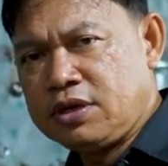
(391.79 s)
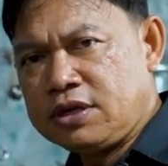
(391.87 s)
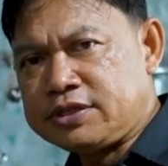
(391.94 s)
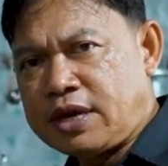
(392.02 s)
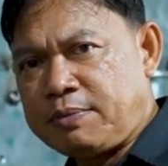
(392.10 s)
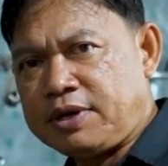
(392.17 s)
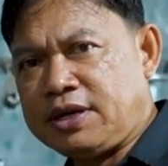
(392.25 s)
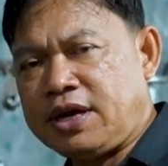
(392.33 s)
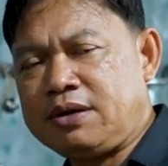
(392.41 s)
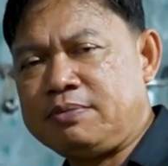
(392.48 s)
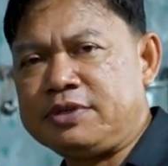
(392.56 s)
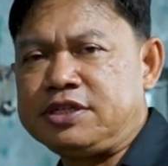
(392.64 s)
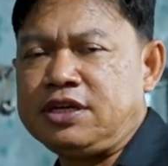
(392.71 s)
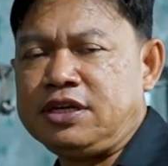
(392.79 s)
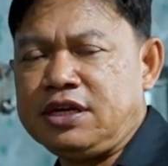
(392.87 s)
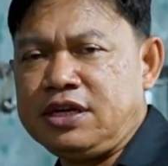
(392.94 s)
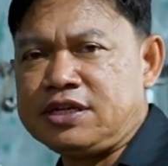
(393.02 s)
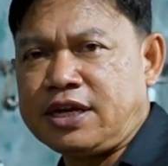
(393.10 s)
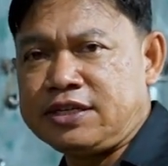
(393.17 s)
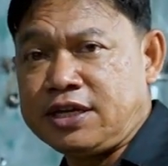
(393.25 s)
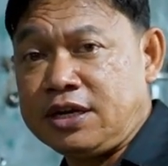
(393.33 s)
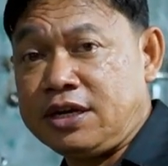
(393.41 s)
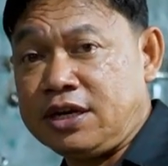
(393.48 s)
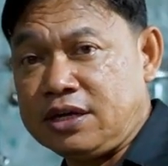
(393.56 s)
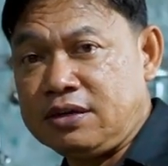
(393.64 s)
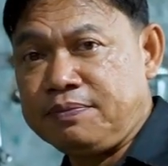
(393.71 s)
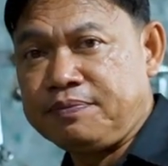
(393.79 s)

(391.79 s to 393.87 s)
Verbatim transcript: sama dengan mesin di Nissan Cedric.